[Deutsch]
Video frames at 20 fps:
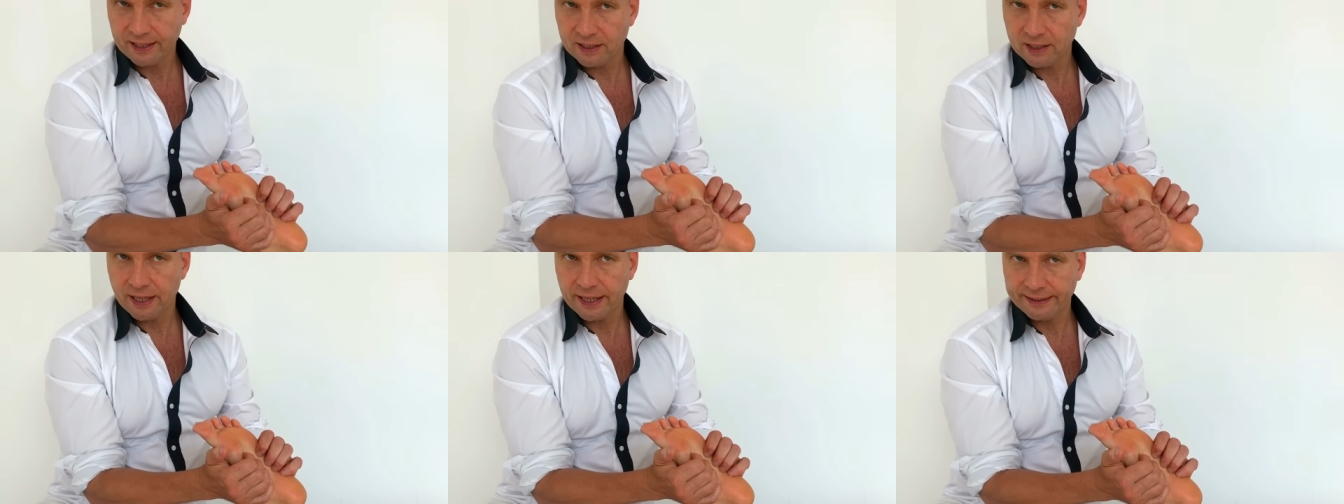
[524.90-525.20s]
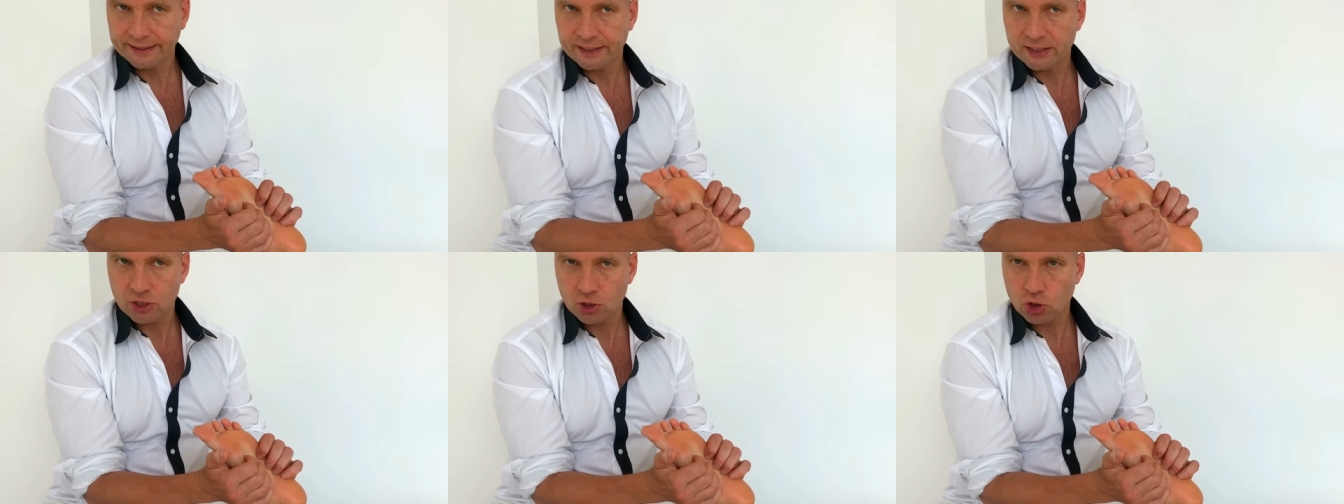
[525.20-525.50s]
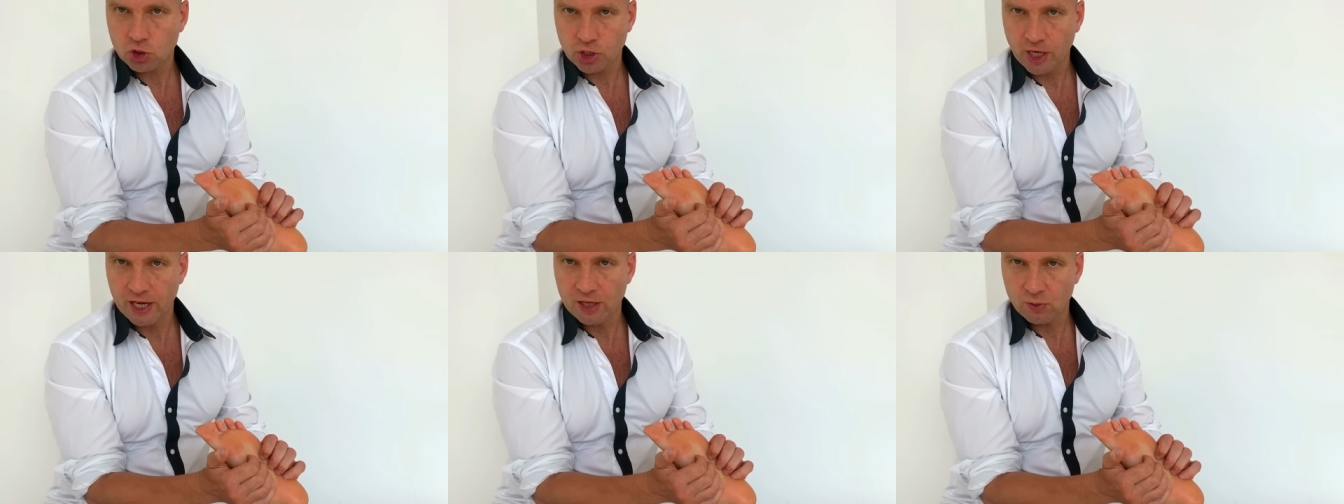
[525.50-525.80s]
Fuß,
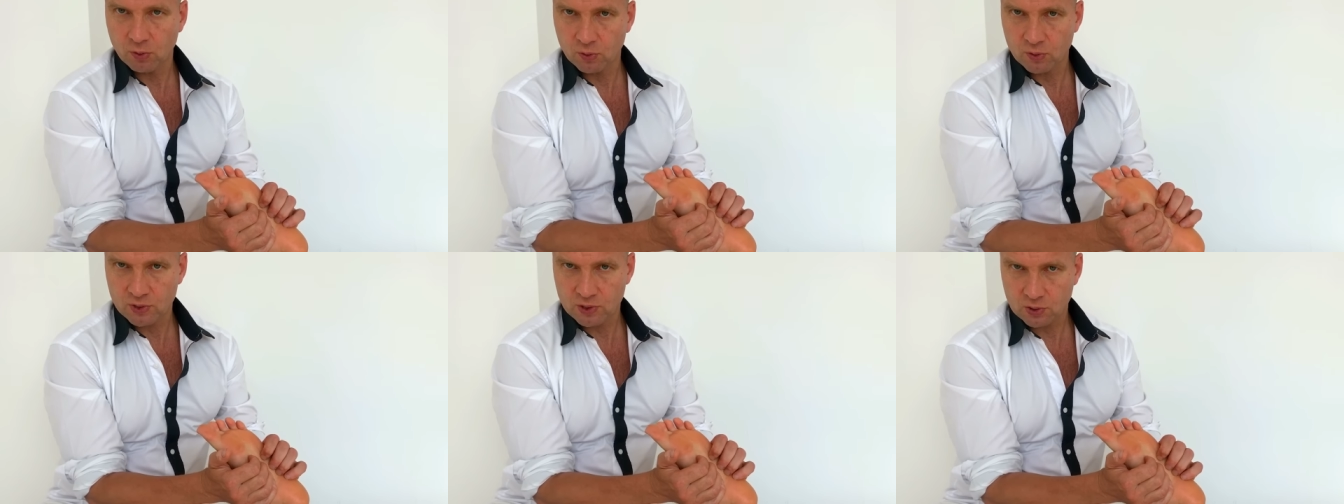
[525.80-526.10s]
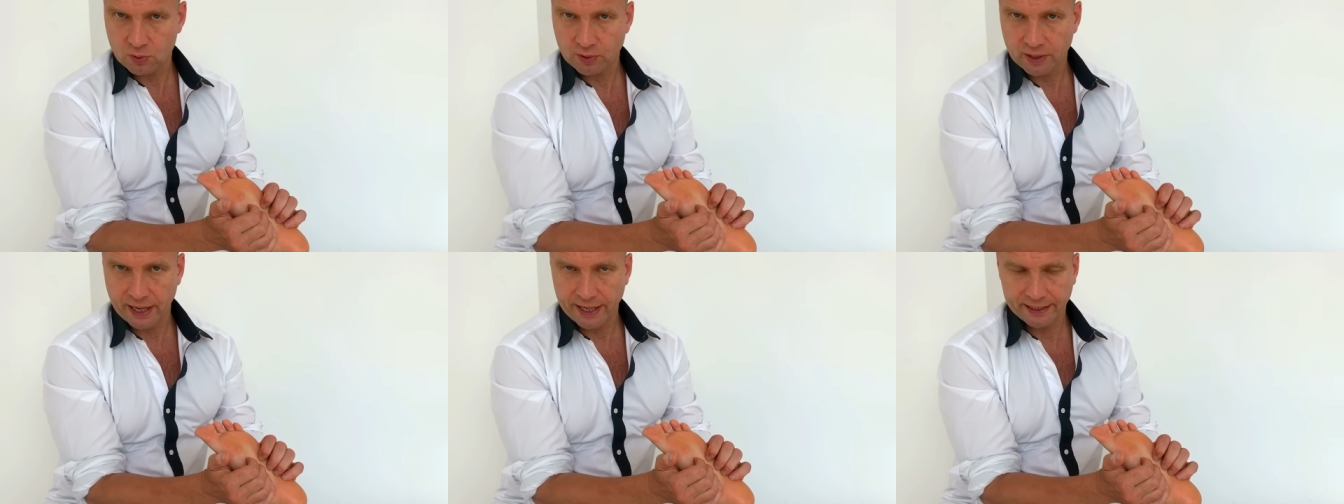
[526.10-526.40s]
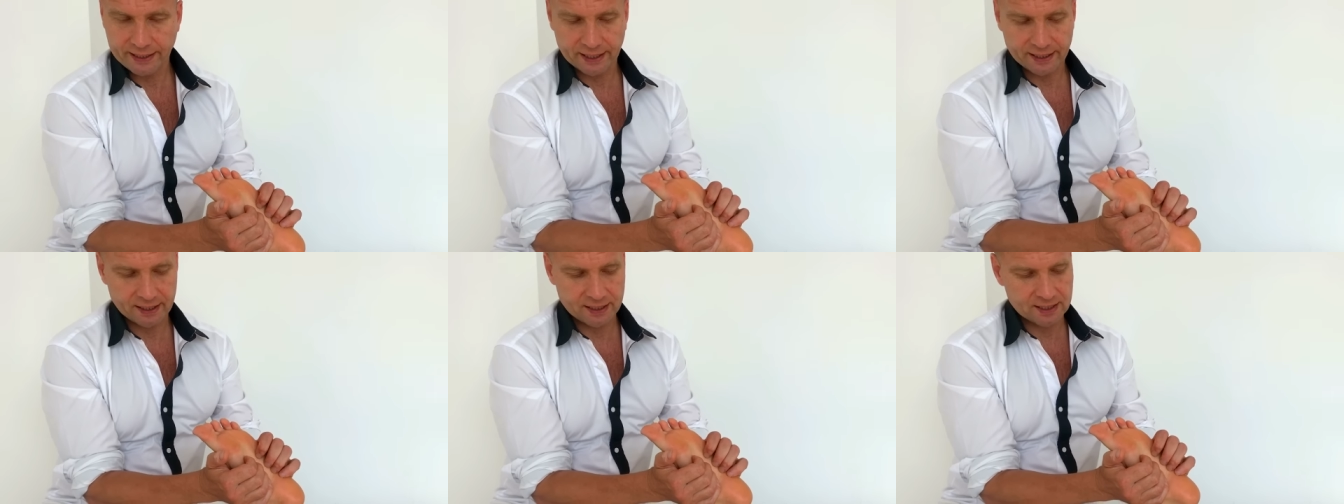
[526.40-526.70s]
habe natürlich da
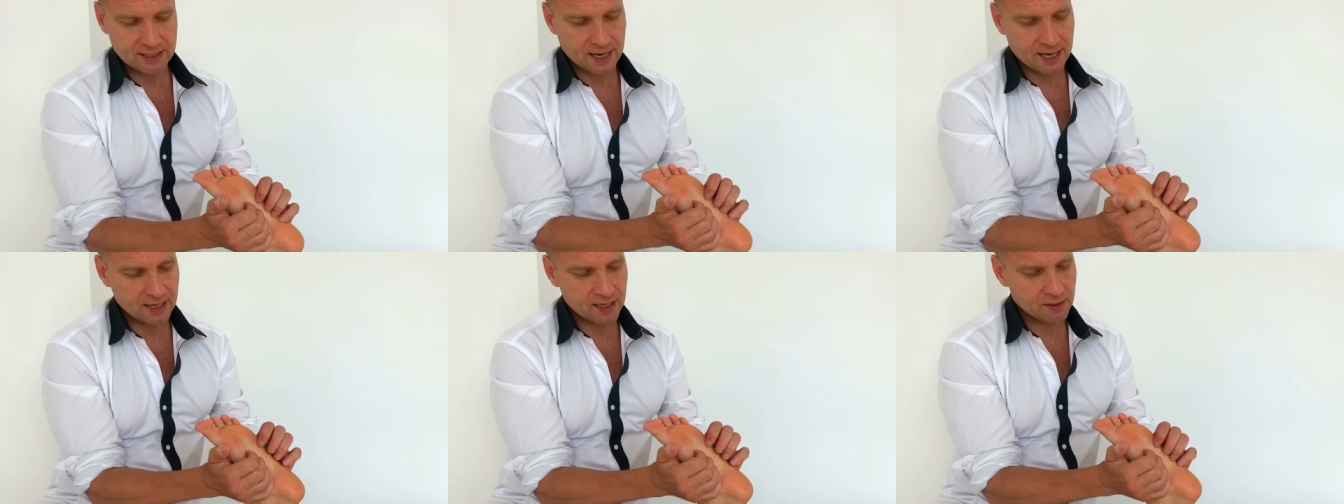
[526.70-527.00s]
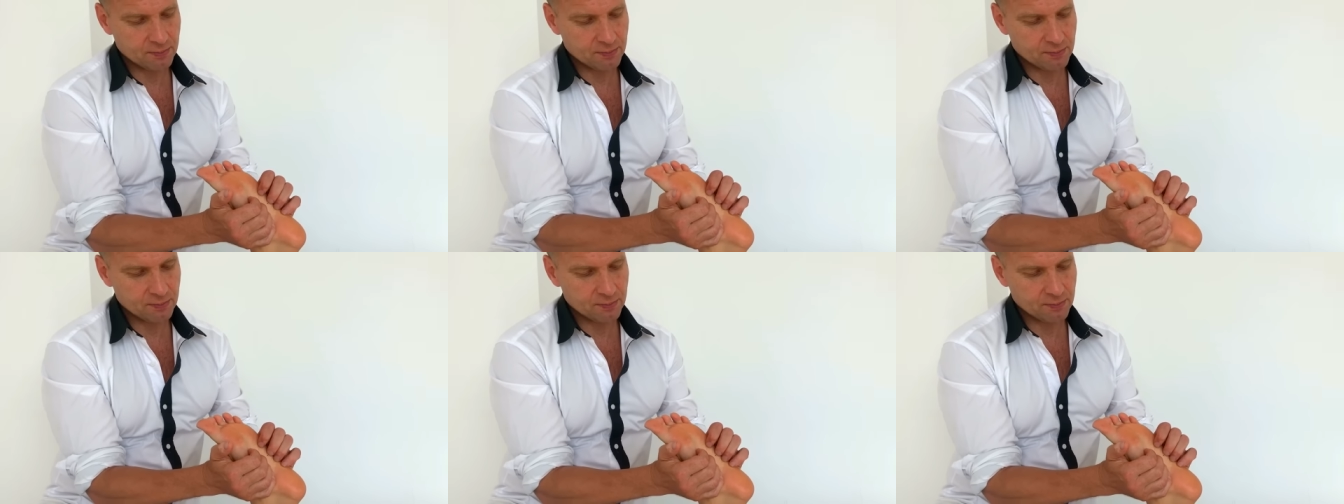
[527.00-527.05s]
auch